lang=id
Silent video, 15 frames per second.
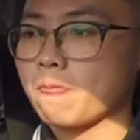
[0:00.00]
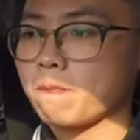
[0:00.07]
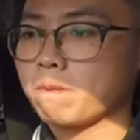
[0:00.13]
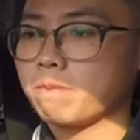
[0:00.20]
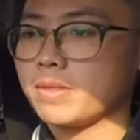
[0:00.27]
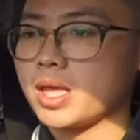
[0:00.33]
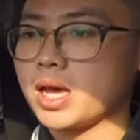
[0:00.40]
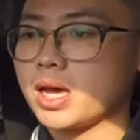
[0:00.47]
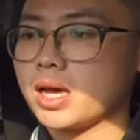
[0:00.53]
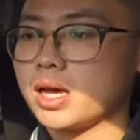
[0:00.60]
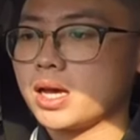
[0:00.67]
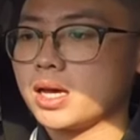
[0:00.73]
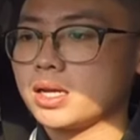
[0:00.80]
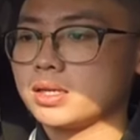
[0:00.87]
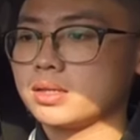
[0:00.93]

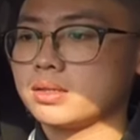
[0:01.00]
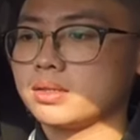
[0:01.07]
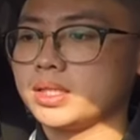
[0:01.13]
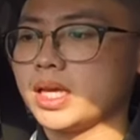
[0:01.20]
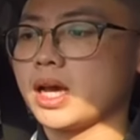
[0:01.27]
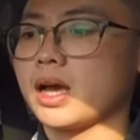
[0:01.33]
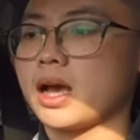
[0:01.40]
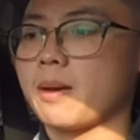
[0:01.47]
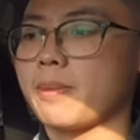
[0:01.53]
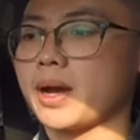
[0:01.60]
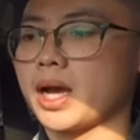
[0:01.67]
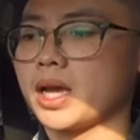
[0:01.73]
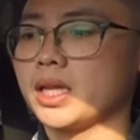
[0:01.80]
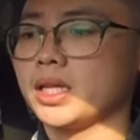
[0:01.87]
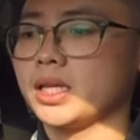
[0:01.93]
dan ya
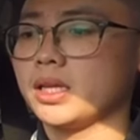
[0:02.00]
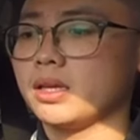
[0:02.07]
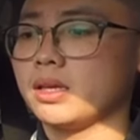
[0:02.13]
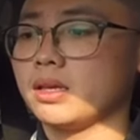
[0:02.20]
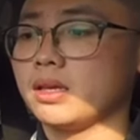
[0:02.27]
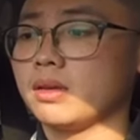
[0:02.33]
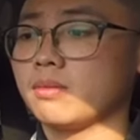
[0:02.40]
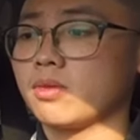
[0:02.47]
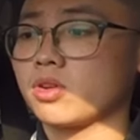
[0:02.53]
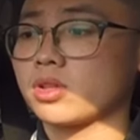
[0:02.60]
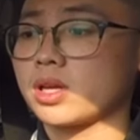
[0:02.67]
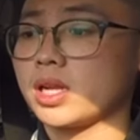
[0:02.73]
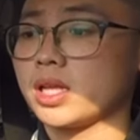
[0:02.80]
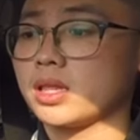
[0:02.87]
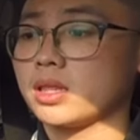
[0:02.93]
apakah ini menurut
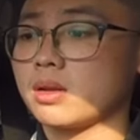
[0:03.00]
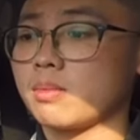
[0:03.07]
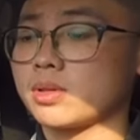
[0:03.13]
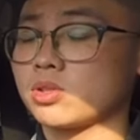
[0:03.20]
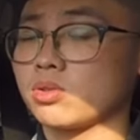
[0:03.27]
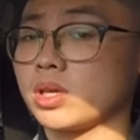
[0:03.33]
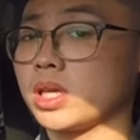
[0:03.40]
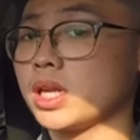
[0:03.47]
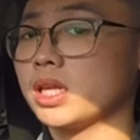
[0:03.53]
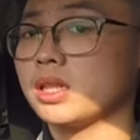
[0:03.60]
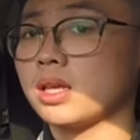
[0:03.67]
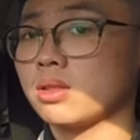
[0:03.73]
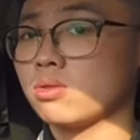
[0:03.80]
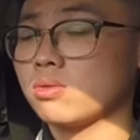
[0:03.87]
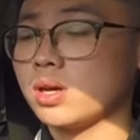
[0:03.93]
kalian termasuk irit
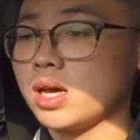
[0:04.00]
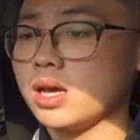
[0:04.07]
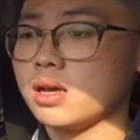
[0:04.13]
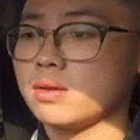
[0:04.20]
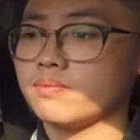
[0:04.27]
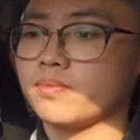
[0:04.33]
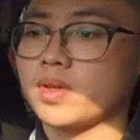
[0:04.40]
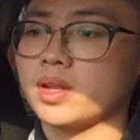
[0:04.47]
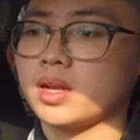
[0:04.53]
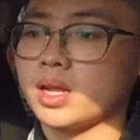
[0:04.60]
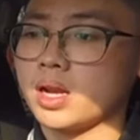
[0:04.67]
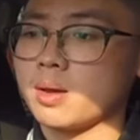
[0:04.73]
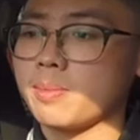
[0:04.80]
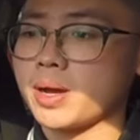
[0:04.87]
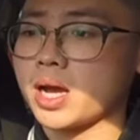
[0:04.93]
atau enggak dan
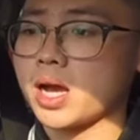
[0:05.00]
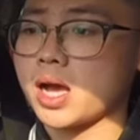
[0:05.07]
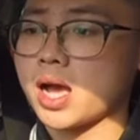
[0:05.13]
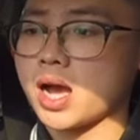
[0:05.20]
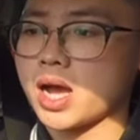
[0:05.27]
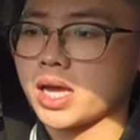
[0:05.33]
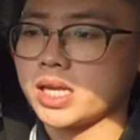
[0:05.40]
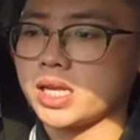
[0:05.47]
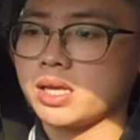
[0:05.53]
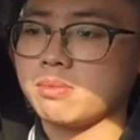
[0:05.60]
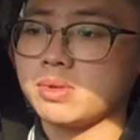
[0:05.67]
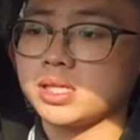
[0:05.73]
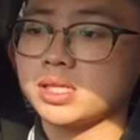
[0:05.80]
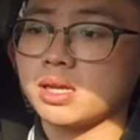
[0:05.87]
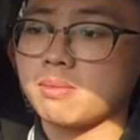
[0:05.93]
apakah angka ini
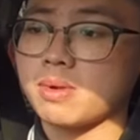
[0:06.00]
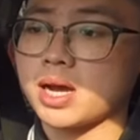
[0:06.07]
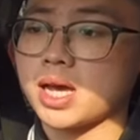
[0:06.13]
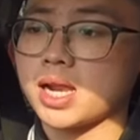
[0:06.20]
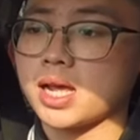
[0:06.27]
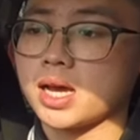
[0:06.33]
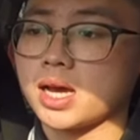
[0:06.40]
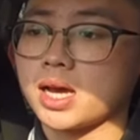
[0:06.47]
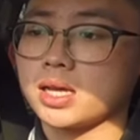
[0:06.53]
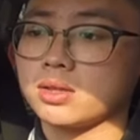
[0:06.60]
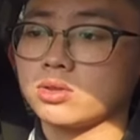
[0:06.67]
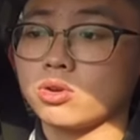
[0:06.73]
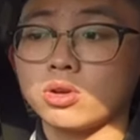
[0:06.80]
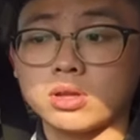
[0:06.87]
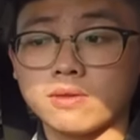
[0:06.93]
bisa mengalahkan
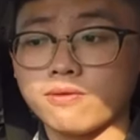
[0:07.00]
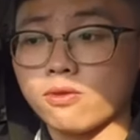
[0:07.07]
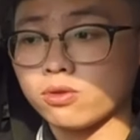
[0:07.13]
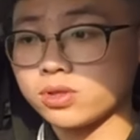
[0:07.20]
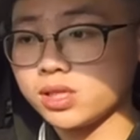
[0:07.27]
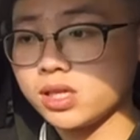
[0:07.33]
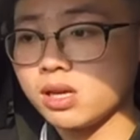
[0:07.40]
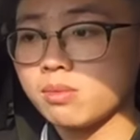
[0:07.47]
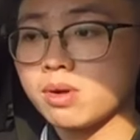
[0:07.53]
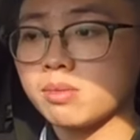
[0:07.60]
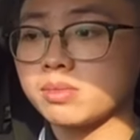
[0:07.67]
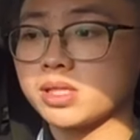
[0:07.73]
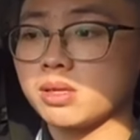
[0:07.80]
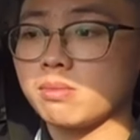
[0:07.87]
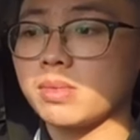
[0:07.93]
Toyota Foxy yang
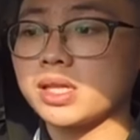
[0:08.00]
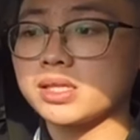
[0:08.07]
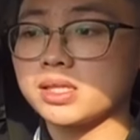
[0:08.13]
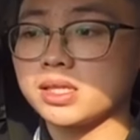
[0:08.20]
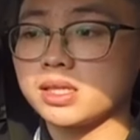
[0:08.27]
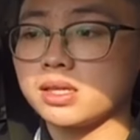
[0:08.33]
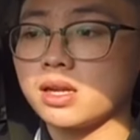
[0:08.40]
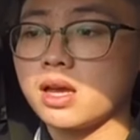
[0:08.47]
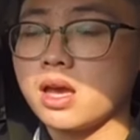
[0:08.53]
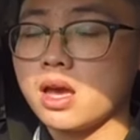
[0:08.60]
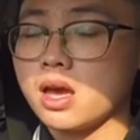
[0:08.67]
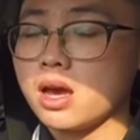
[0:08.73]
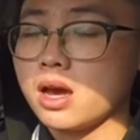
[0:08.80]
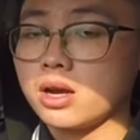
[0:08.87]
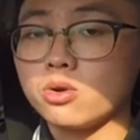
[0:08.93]
bermesin bensin
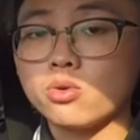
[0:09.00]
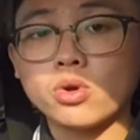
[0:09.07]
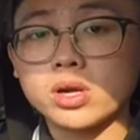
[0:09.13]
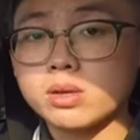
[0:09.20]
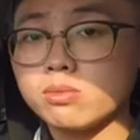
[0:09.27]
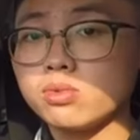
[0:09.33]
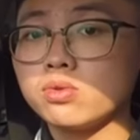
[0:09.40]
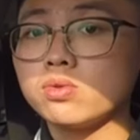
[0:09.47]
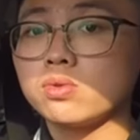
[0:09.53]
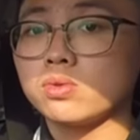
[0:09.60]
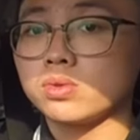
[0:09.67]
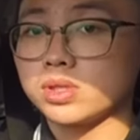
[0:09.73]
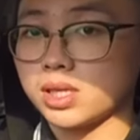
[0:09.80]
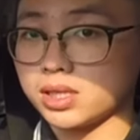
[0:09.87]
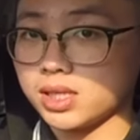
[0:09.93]
2000
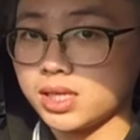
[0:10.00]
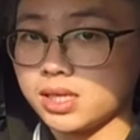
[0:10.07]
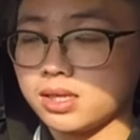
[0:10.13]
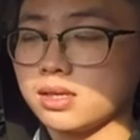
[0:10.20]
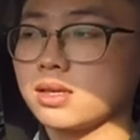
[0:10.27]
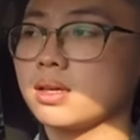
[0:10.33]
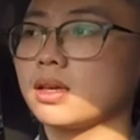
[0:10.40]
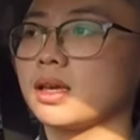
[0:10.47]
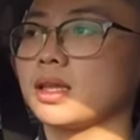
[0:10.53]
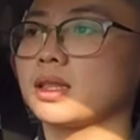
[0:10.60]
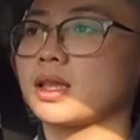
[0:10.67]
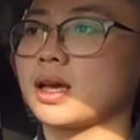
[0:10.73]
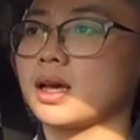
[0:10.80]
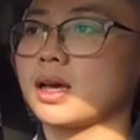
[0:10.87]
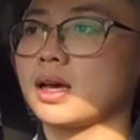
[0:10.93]
cc
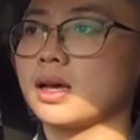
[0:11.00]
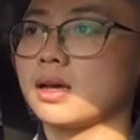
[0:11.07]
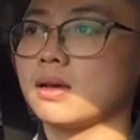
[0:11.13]
kita